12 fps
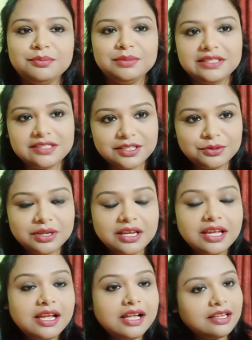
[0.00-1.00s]
দিকটা বিচার
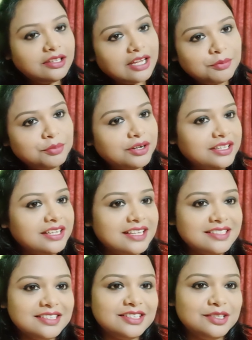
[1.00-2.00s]
করে তারপর
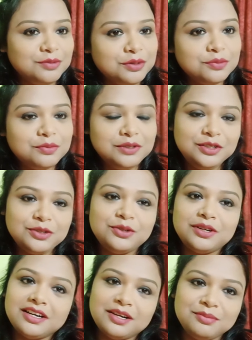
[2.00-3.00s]
গিয়ে আজকে রিভিউ
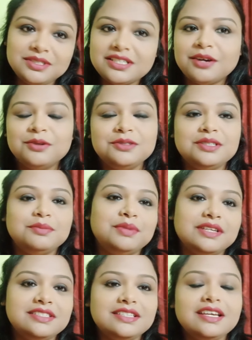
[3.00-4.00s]
ভিডিও করার আমি
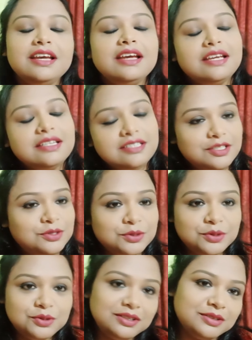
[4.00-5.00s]
সাহসটা পেয়েছি
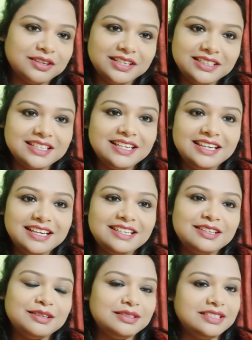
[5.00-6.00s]
সেই জন্যই অনেকটাই
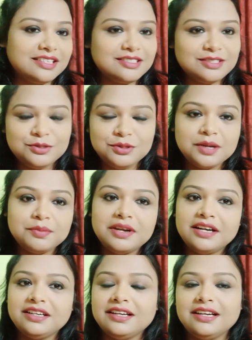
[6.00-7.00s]
লেট জাস্ট জাস্ট
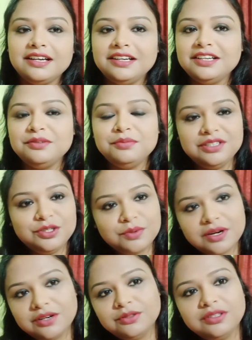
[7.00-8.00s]
যদি আমার একটা কন্টেন্ট
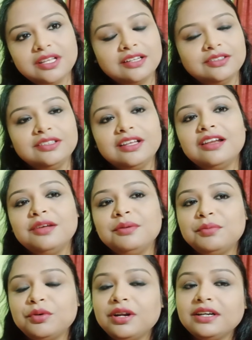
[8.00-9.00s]
ভিডিও বানানো থাকতো
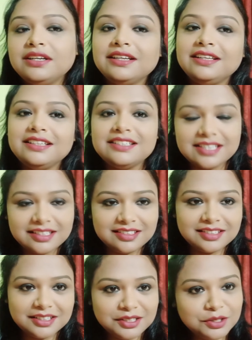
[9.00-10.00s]
তাহলে আমি প্রোডাক্টটা কিনে
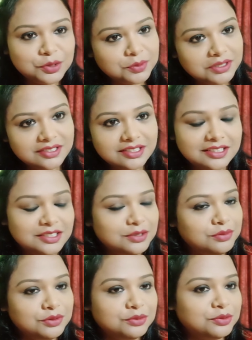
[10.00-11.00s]
সাথে সাথেই তোমাদের
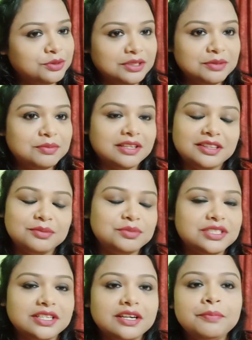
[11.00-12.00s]
সাথে রিভিউ করতে
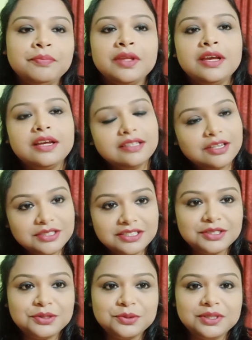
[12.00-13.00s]
পারতাম শেয়ার
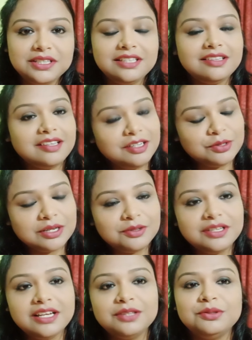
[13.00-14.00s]
যাক সেটা করিনি সেই
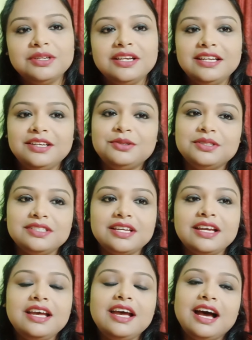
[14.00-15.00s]
কারণে এতটা লেট
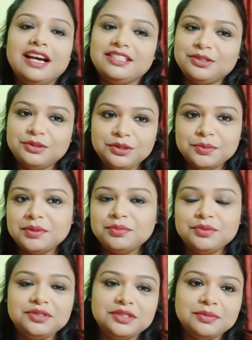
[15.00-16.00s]
হয়েছে আশা করি
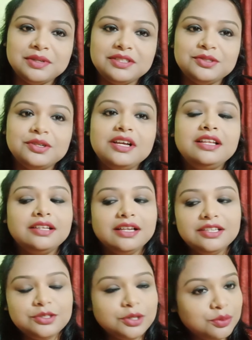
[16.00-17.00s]
তোমরা বুঝতে পারছো
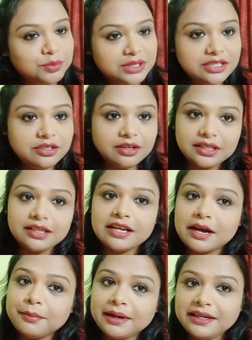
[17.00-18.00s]
তাহলে চলো বেশি
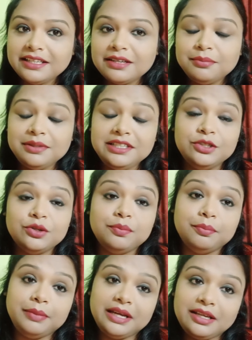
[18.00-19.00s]
কথা না বাড়িয়ে
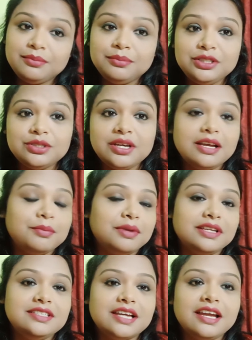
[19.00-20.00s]
ভিডিওর মেন
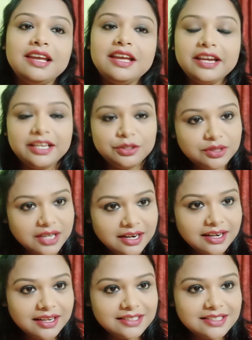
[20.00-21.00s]
বিষয়ে আমরা যাই
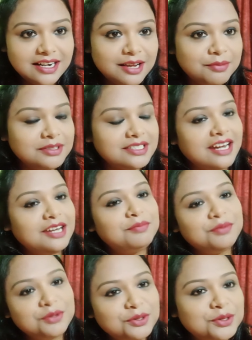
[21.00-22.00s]
কিন্তু তার আগে যারা আমার
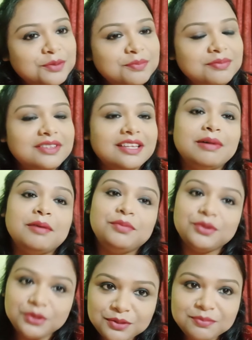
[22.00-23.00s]
চ্যানেলে প্রথম
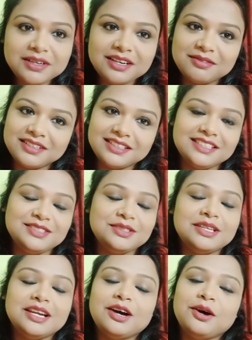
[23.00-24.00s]
বা প্রথমবার আমাকে
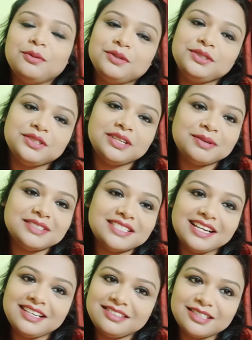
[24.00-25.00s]
দেখছে তারা
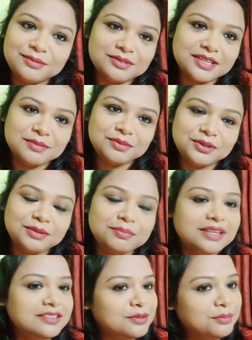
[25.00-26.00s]
অবশ্যই আমার চ্যানেলটা সাবস্ক্রাইব
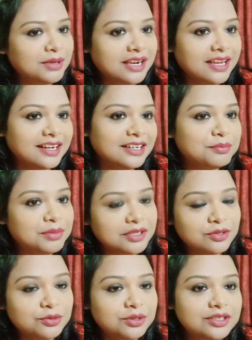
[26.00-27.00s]
করে পাশের বেল
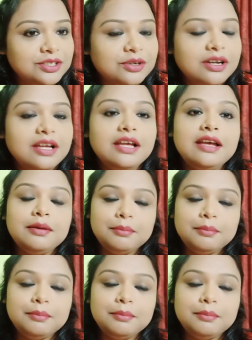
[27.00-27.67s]
আইকনটা প্রেস করে দিও